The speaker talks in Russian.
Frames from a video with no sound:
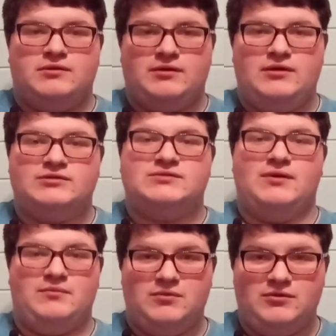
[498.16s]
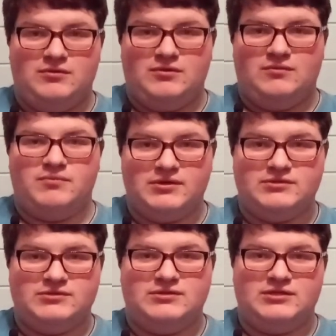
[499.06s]
Это с вами был
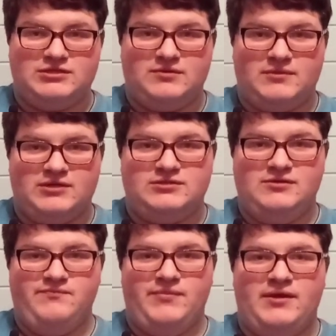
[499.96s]
Принц на сером козле.